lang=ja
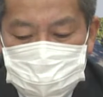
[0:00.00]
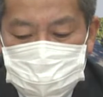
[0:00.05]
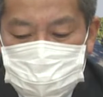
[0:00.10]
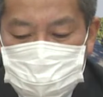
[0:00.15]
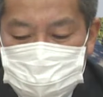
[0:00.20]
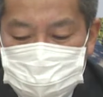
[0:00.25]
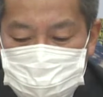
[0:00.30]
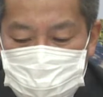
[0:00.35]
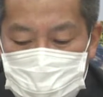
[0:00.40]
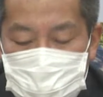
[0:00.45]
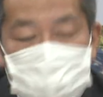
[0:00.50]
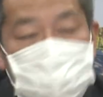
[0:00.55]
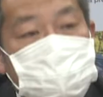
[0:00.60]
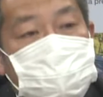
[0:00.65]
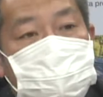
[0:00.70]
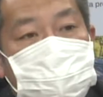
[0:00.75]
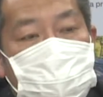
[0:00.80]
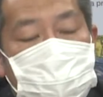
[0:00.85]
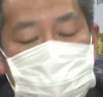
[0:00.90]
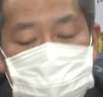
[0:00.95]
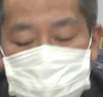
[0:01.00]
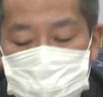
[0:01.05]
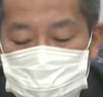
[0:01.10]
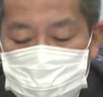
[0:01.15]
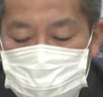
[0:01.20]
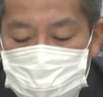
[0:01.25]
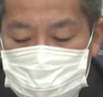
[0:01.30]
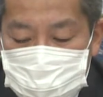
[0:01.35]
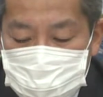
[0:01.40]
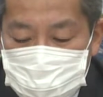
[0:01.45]
期の目安が一覧表
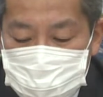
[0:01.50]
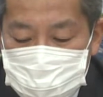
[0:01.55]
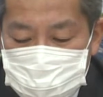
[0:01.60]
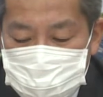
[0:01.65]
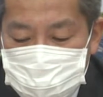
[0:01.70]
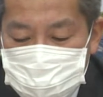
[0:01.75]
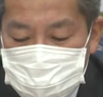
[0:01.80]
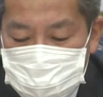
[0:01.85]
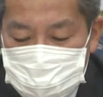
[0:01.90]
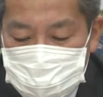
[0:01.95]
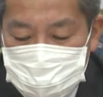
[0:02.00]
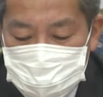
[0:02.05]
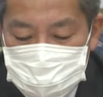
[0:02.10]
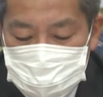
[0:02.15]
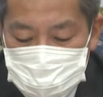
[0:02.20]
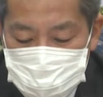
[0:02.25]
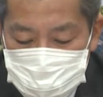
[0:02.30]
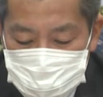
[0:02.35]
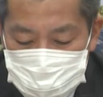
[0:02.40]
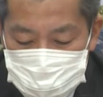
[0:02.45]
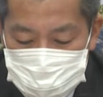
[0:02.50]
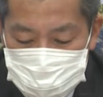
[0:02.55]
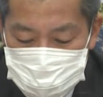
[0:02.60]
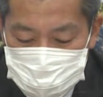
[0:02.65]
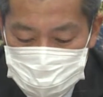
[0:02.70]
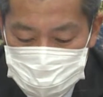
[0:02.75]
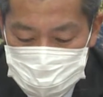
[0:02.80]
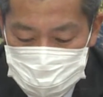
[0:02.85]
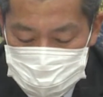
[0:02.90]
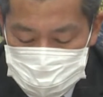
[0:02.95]
になっておりますので、またこれも
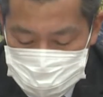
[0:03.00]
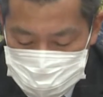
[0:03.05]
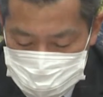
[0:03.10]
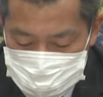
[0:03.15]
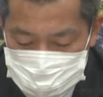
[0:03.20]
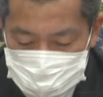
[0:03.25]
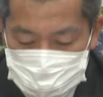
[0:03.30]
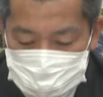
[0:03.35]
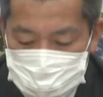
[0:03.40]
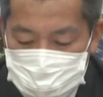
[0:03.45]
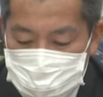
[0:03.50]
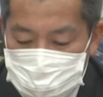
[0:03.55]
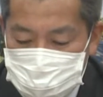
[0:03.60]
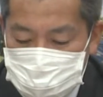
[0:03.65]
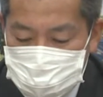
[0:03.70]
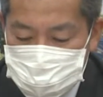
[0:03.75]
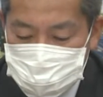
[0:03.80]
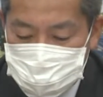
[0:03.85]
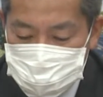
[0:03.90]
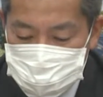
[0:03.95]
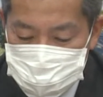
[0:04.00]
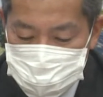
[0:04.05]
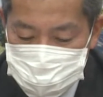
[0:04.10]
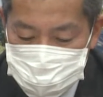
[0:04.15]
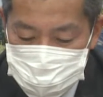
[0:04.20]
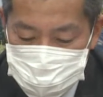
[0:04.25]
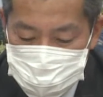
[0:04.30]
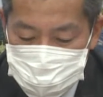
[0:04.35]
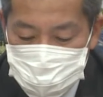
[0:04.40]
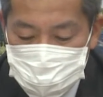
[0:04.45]
ご覧いただければという
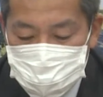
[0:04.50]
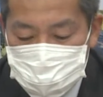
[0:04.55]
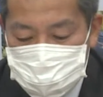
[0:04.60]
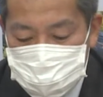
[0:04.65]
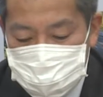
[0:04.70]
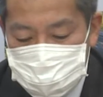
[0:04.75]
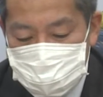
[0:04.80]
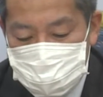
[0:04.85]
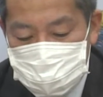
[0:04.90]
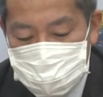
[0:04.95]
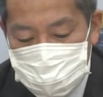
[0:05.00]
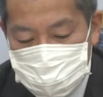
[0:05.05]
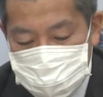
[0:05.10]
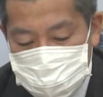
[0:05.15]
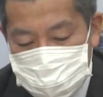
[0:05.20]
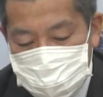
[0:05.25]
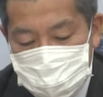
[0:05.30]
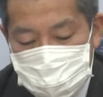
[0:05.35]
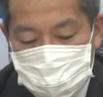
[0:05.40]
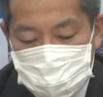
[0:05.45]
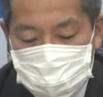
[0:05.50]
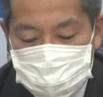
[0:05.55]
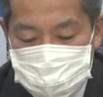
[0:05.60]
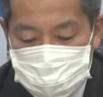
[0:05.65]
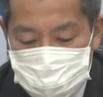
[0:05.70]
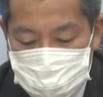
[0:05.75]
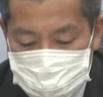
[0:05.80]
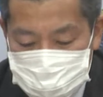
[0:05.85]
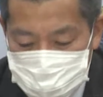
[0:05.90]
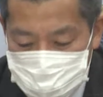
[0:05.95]
ふうに思っています。
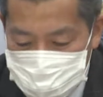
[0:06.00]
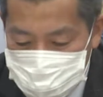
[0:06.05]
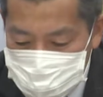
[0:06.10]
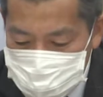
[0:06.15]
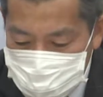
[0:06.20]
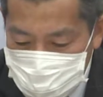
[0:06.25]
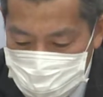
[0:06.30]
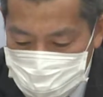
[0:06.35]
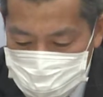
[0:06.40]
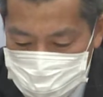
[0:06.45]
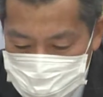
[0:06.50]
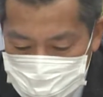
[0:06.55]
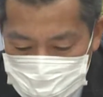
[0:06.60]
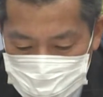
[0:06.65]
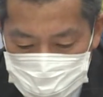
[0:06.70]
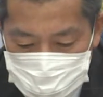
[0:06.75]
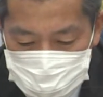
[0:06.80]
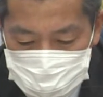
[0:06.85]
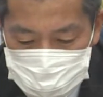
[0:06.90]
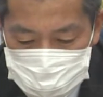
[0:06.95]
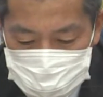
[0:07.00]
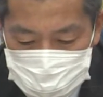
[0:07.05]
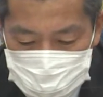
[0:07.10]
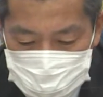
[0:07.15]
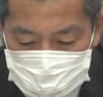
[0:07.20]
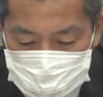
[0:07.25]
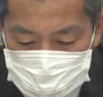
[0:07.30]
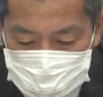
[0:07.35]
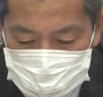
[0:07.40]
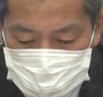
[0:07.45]
で、その他のところ
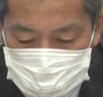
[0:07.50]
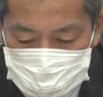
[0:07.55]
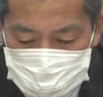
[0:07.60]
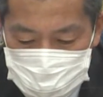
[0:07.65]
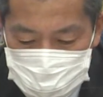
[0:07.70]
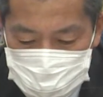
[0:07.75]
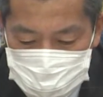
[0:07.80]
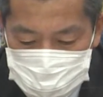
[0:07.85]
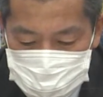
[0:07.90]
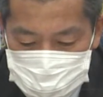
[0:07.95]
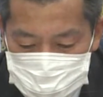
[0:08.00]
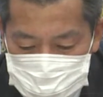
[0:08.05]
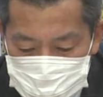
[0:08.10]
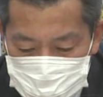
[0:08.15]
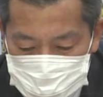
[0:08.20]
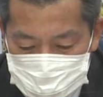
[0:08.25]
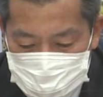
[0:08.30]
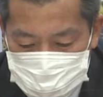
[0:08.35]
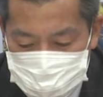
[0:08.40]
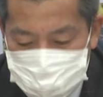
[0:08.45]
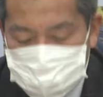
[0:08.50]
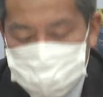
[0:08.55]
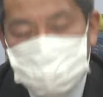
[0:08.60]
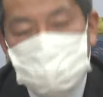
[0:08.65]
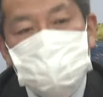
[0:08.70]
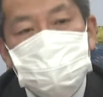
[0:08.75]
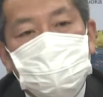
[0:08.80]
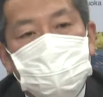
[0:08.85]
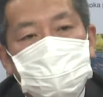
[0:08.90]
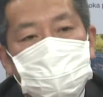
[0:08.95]
で、クーポン券、接種
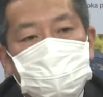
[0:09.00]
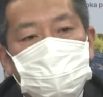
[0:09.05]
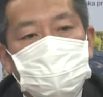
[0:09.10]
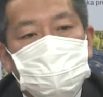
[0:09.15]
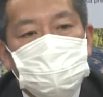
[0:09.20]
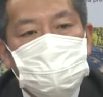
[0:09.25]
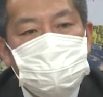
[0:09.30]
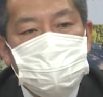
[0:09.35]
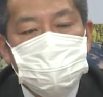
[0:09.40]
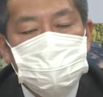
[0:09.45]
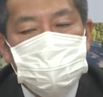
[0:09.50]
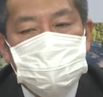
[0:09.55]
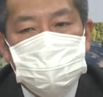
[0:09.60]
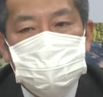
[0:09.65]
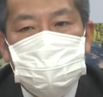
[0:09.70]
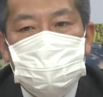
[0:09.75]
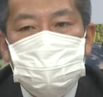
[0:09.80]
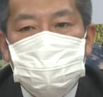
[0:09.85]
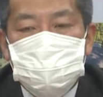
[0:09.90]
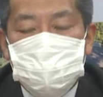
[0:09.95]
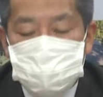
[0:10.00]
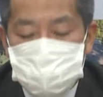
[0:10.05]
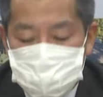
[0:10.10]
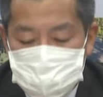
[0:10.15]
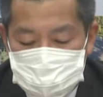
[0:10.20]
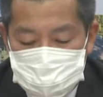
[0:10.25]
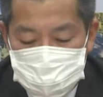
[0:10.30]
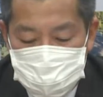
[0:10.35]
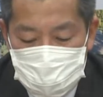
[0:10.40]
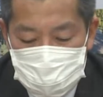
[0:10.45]
券の、様式変更
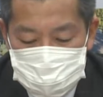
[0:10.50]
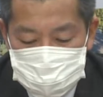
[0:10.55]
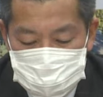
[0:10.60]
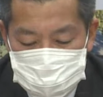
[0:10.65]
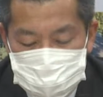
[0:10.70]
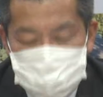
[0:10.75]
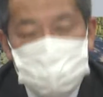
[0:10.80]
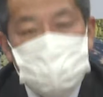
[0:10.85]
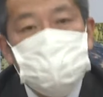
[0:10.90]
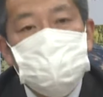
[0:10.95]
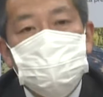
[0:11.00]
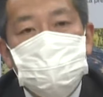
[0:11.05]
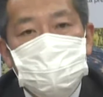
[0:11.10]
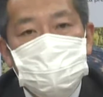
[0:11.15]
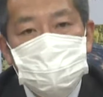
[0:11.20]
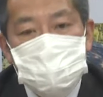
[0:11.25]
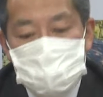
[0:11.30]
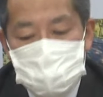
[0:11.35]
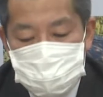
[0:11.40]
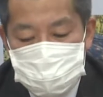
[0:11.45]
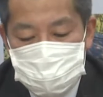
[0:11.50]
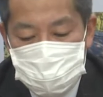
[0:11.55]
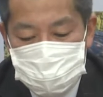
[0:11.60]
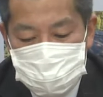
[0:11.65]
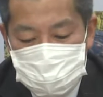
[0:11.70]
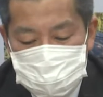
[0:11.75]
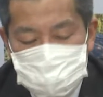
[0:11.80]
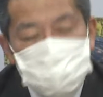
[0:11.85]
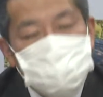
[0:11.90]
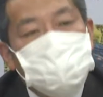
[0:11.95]
等々はありますけれども、大
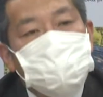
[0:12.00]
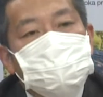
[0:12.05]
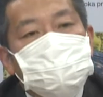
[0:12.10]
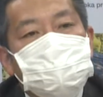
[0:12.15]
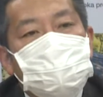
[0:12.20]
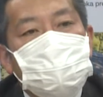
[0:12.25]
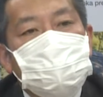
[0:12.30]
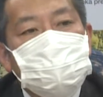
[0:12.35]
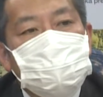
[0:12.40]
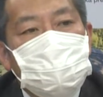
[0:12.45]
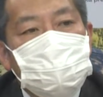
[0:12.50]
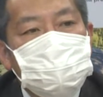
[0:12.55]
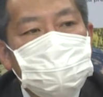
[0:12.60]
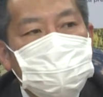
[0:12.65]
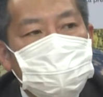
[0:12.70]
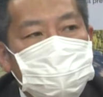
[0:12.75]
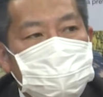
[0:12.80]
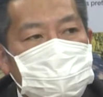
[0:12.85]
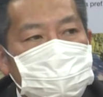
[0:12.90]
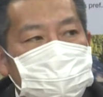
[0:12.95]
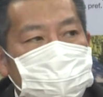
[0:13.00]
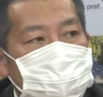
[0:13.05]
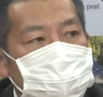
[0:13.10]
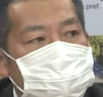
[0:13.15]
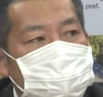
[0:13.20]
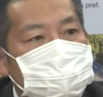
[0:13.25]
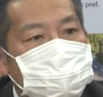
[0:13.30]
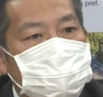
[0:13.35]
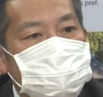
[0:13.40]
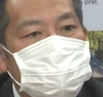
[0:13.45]
体もう3回目の予算に
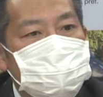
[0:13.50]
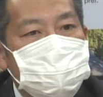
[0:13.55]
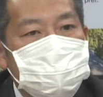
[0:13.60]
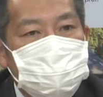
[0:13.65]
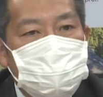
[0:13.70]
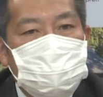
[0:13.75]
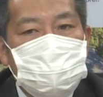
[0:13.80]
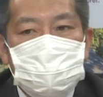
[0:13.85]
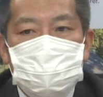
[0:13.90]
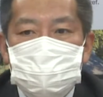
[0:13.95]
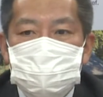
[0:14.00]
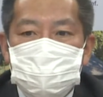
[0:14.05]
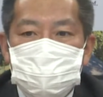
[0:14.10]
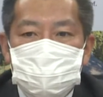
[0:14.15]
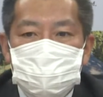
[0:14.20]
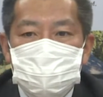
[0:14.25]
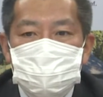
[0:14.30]
関しましては